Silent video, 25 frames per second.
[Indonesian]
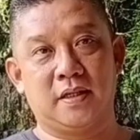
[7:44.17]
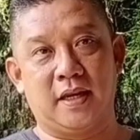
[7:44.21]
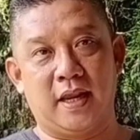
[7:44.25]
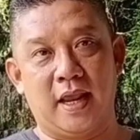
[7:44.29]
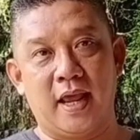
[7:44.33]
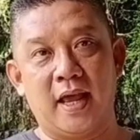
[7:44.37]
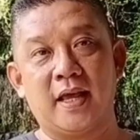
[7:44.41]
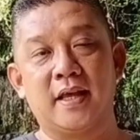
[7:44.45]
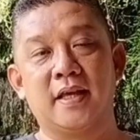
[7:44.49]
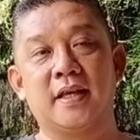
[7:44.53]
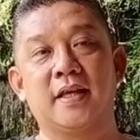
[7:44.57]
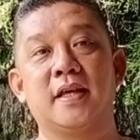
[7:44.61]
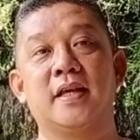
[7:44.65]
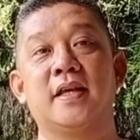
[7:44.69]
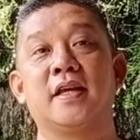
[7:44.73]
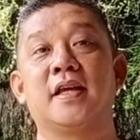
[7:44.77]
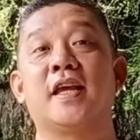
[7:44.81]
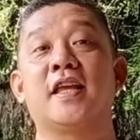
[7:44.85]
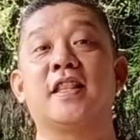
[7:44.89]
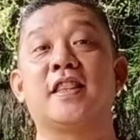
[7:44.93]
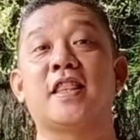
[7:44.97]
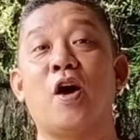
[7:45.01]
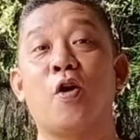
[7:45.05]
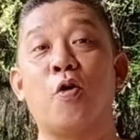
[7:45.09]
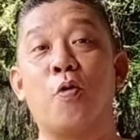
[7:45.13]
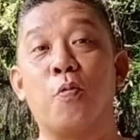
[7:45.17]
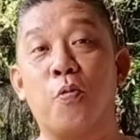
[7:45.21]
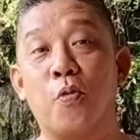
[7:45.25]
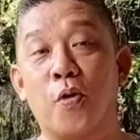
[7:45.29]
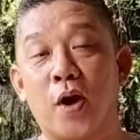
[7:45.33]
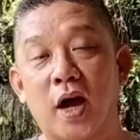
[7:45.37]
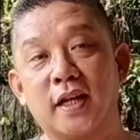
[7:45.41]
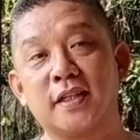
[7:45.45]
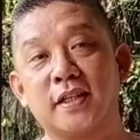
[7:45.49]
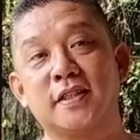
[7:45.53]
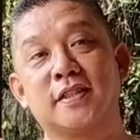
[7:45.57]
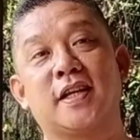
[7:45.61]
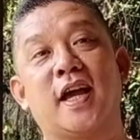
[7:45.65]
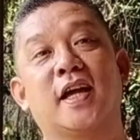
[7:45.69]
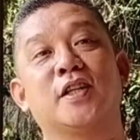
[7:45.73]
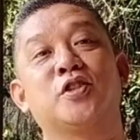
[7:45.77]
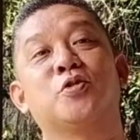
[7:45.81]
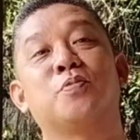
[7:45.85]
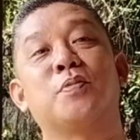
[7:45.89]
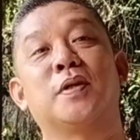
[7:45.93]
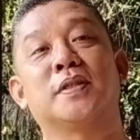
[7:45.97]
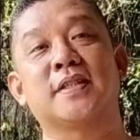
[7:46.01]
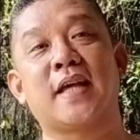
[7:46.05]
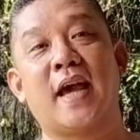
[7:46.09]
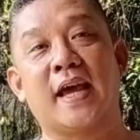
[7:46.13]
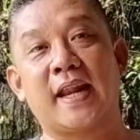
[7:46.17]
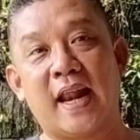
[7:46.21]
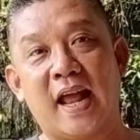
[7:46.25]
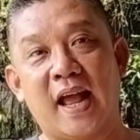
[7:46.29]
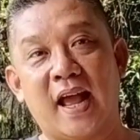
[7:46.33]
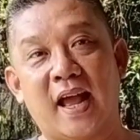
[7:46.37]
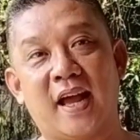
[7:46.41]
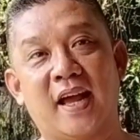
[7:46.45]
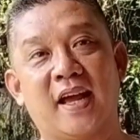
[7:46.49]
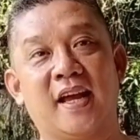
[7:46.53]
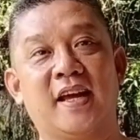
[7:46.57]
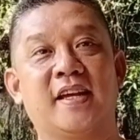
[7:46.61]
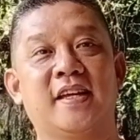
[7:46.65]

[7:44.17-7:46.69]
Ya, kita hubungan nggak cuma sekarang,